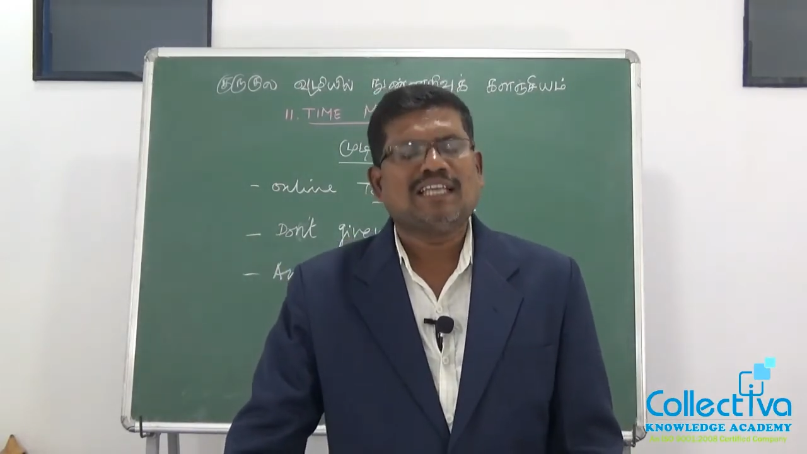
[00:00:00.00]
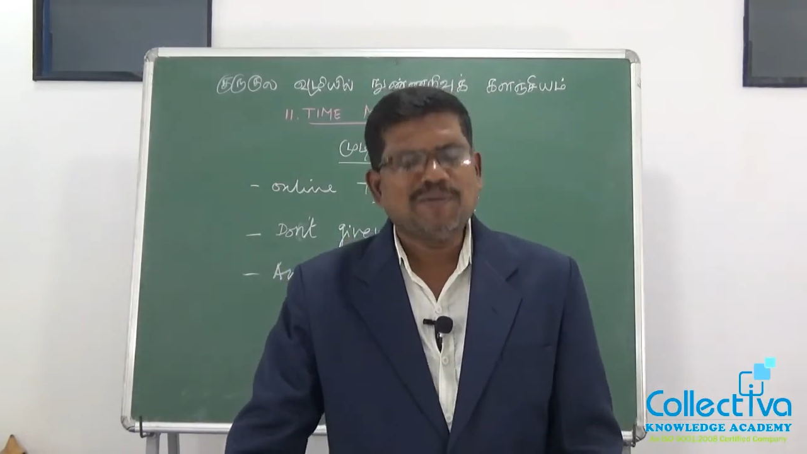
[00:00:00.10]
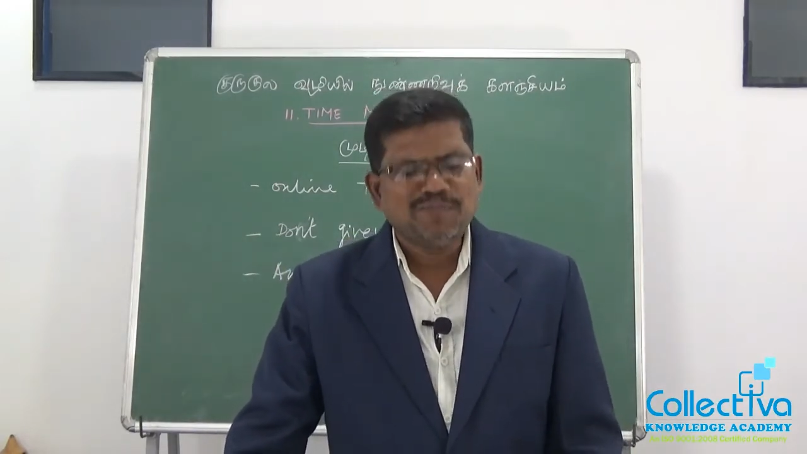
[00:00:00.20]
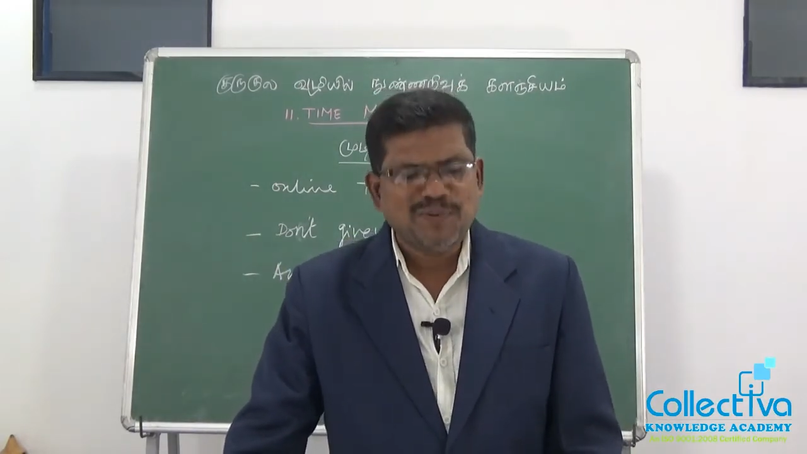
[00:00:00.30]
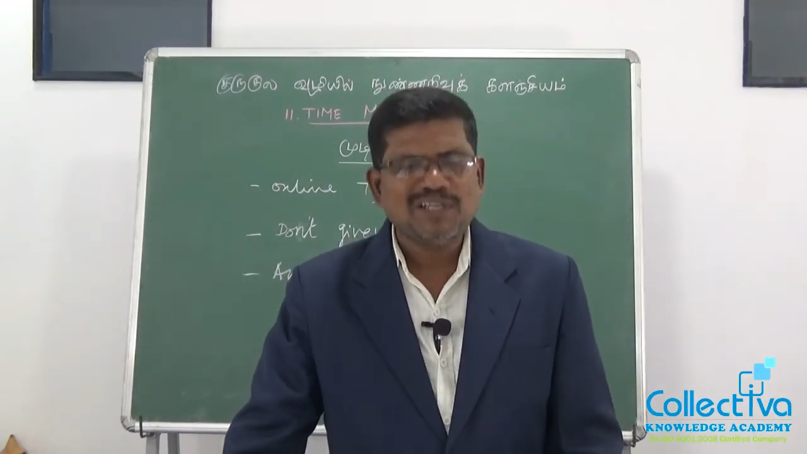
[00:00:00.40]

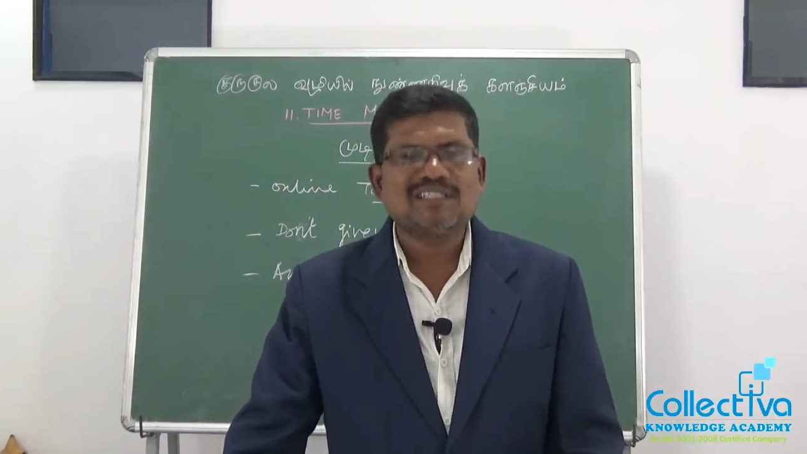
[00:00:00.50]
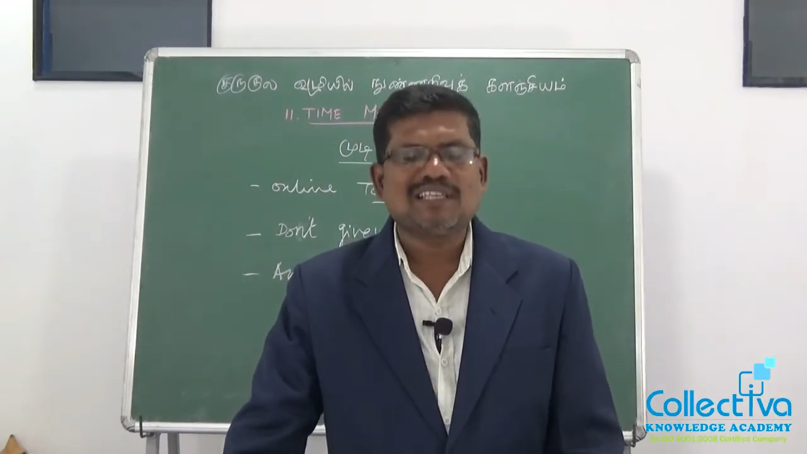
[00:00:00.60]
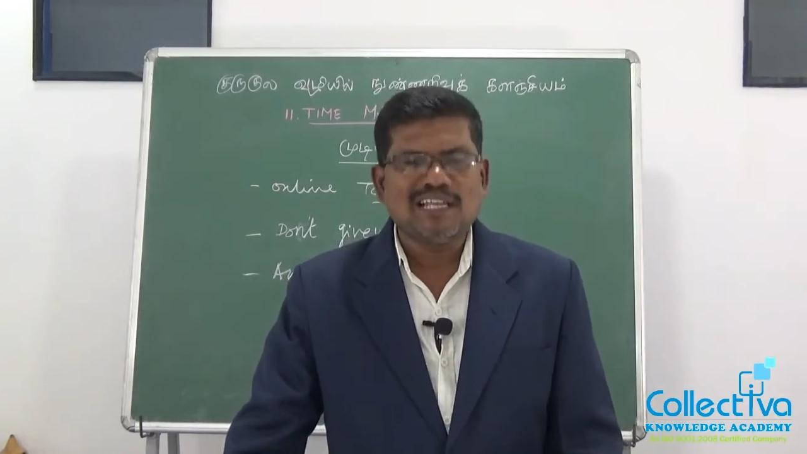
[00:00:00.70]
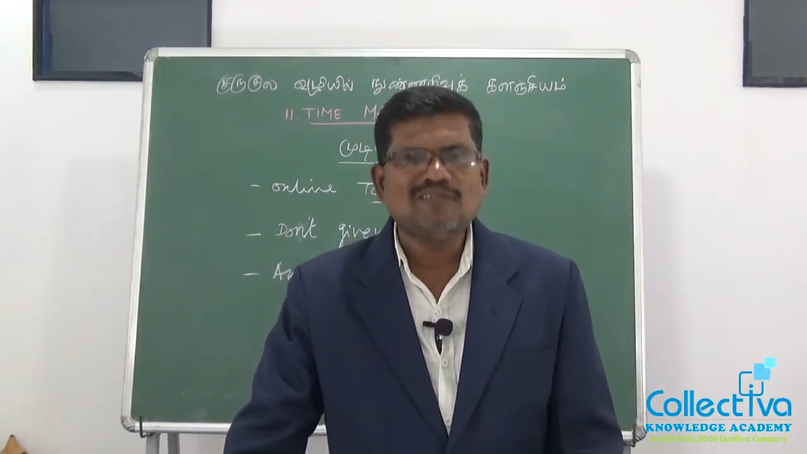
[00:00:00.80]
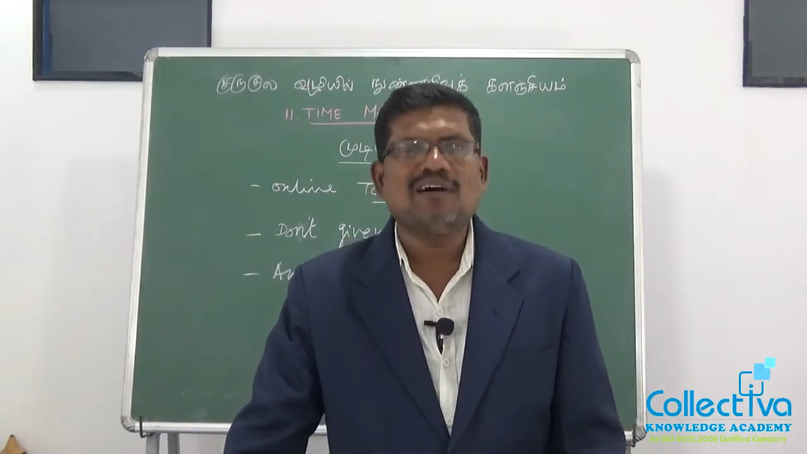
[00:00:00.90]
எப்படி
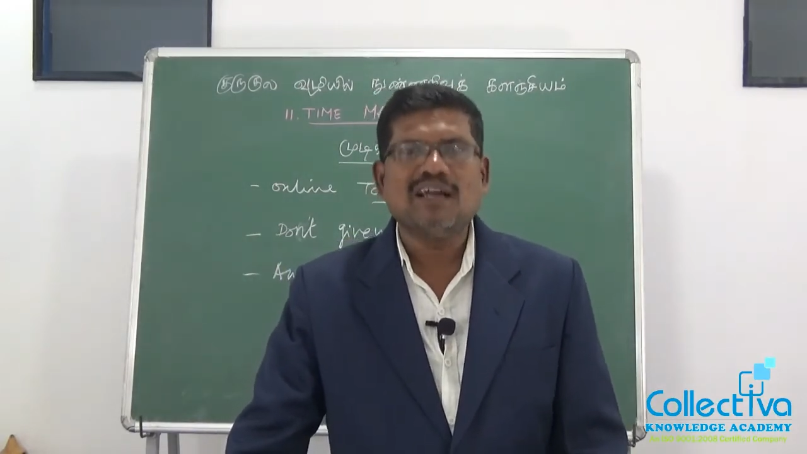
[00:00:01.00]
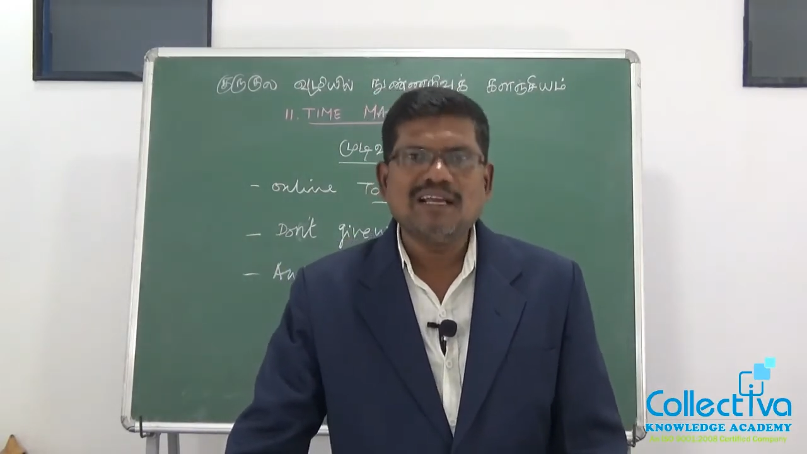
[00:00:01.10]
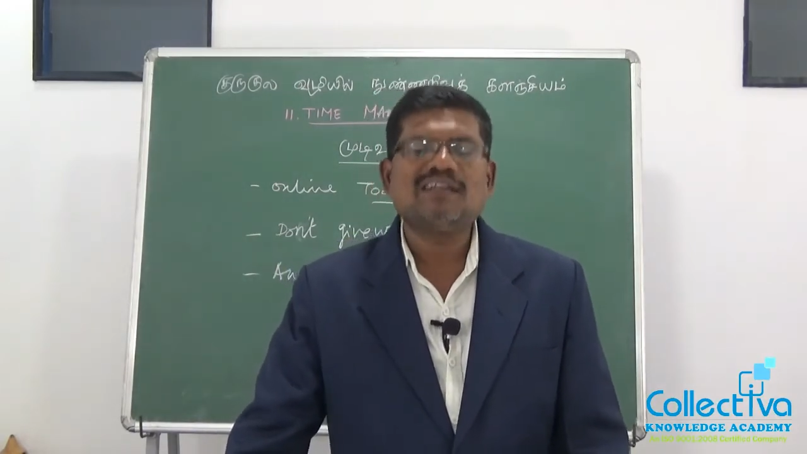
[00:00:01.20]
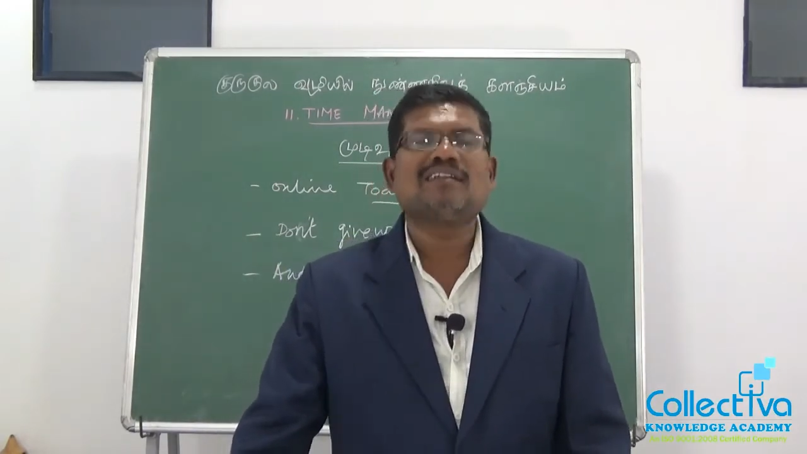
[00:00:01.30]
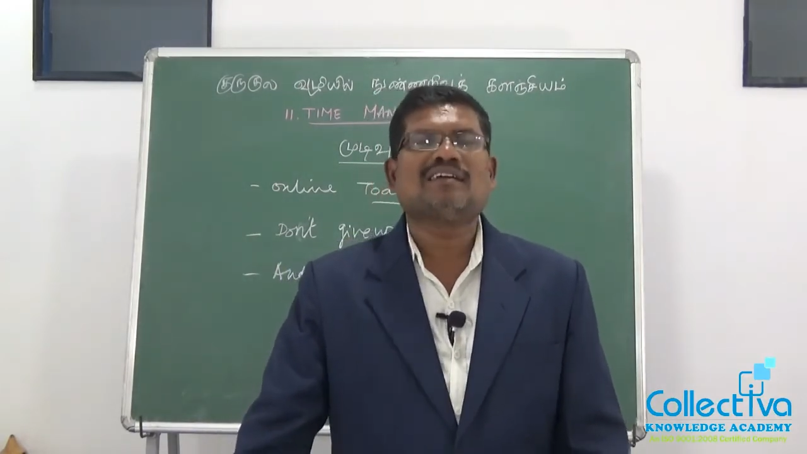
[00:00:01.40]

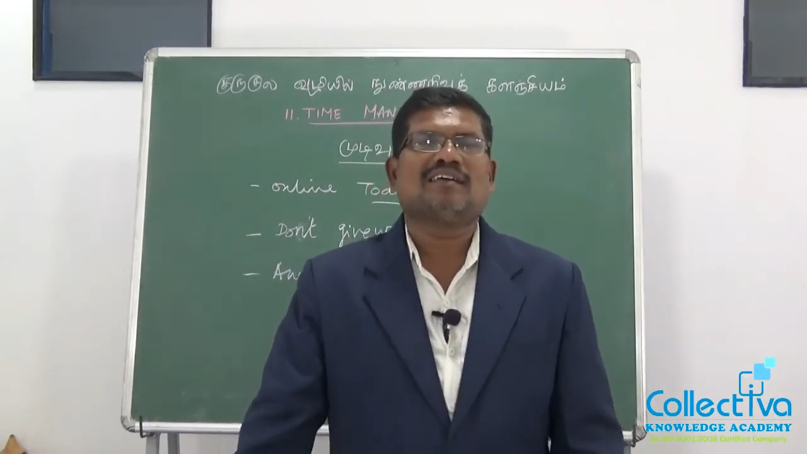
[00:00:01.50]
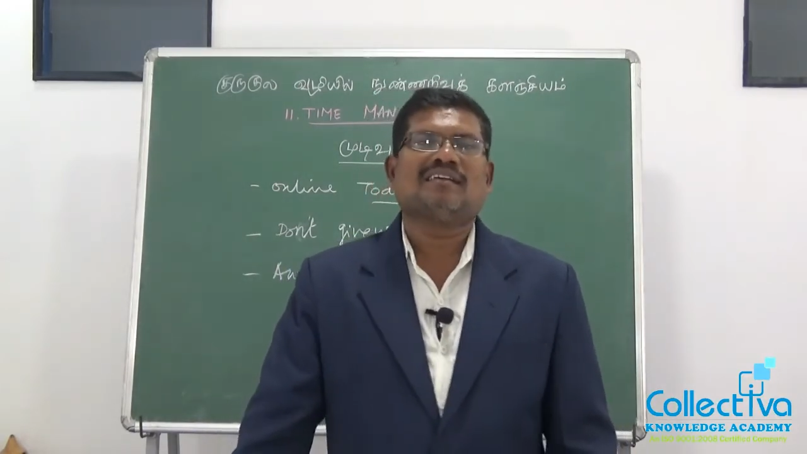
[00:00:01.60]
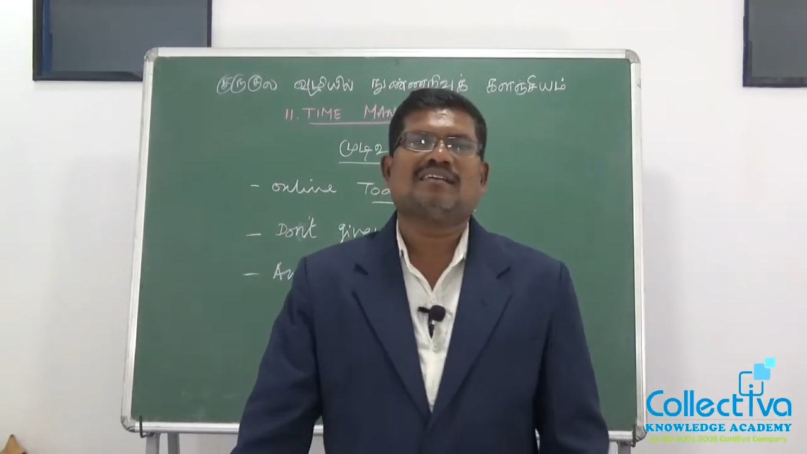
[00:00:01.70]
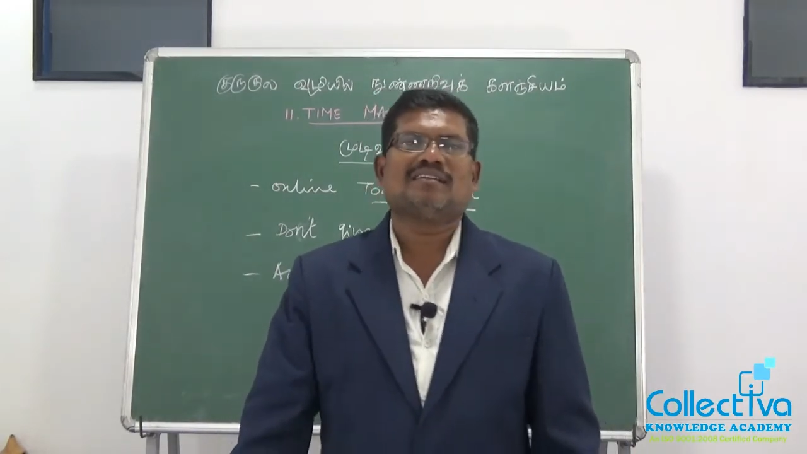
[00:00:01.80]
செலவாயிட்டுருக்கு